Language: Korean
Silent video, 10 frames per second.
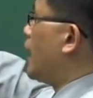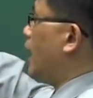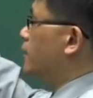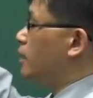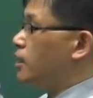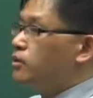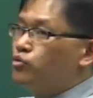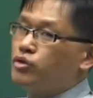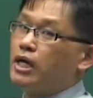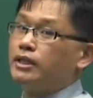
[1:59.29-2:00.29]
간단한
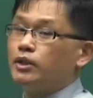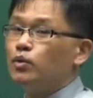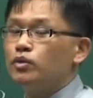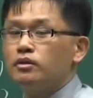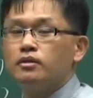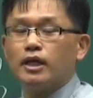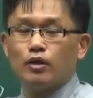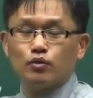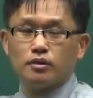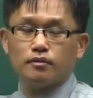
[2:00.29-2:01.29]
투자 이론들을
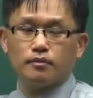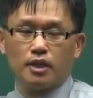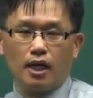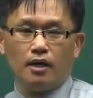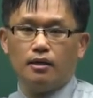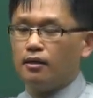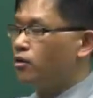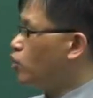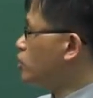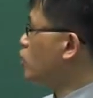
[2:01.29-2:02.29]
다루고 있습니다.
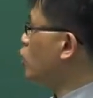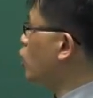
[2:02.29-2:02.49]
거기서